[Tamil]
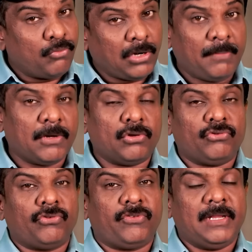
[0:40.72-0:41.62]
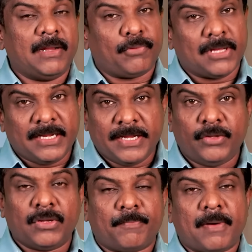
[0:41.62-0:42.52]
முரளி மனோகர் ஜோஷி வெளியில் போனார்
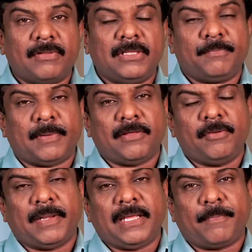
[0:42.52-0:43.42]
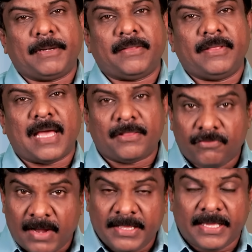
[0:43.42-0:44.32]
எடியூரப்பா வந்து பதவி பறிக்கப்பட்டது
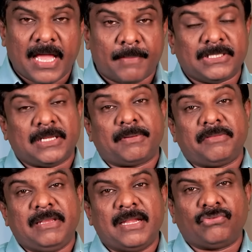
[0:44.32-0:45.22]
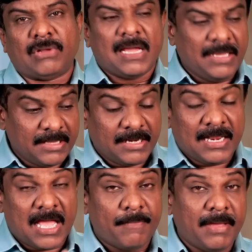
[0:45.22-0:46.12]
அத்வானிக்கே அமைச்சர் பதவி இல்லைன்னு சொன்னாங்க இது
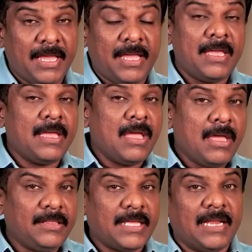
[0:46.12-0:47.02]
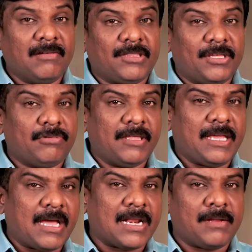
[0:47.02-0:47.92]
எல்லாமே இந்த எழுபத்தைந்து
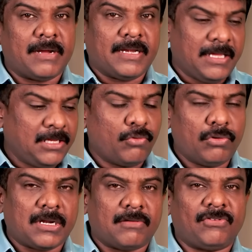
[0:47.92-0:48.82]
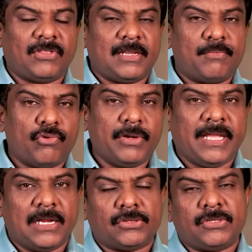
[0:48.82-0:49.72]
வயதை காரணம் காட்டி இன்னும் ஒன்றரை வருஷத்தில்
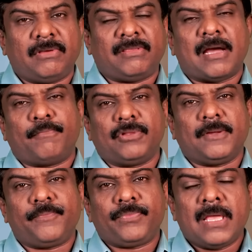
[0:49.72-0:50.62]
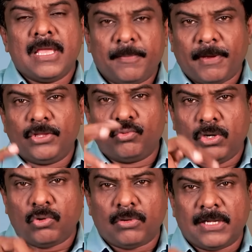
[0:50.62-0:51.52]
மோடிக்கு எழுபத்தஞ்சு வயசு ஆக போகுது இப்போ இது
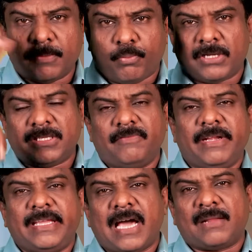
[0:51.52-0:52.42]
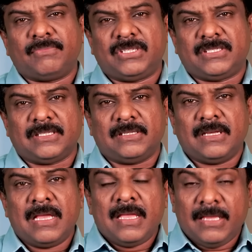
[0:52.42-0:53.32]
உள்ளுக்குள்ளே அந்த புகைச்சல் வெடிக்க ஆரம்பிச்சிருச்சு
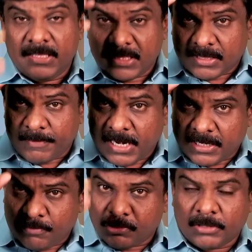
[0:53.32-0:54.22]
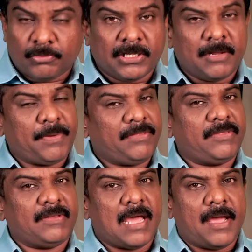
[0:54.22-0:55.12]
இதை தமிழ்நாட்டில் முதல் முதல்ல
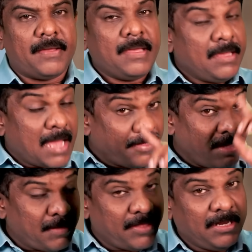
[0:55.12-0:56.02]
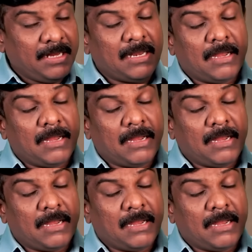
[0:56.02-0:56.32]
பேசியதுன்னா அதே மாதிரி